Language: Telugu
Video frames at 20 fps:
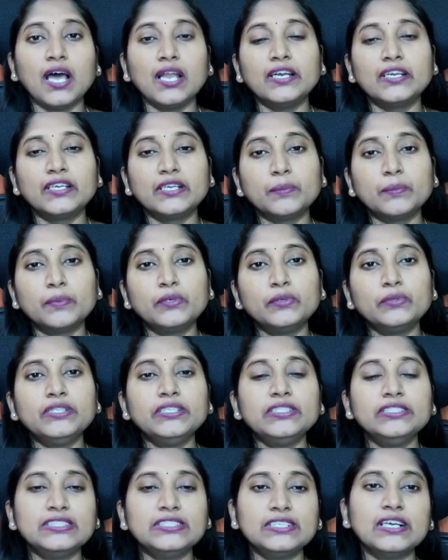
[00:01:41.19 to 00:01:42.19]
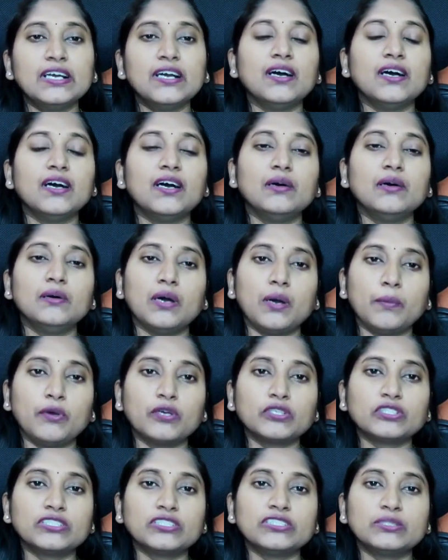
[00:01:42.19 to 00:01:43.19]
అలాంటప్పుడు ఈజీగా
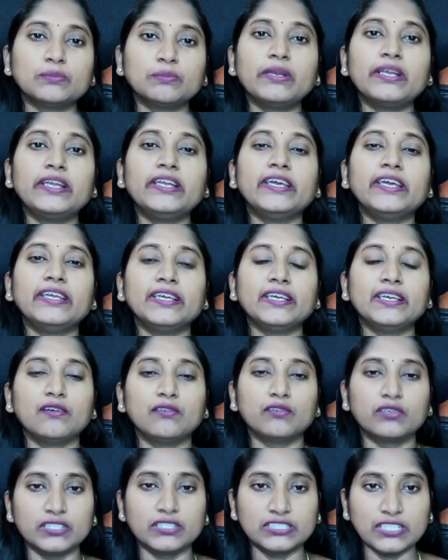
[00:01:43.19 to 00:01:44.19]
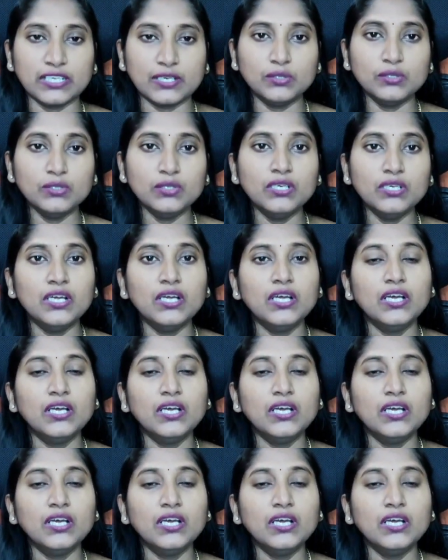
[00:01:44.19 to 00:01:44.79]
అబార్షన్స్ బ్లీడ్ అయ్యే అవకాశాలు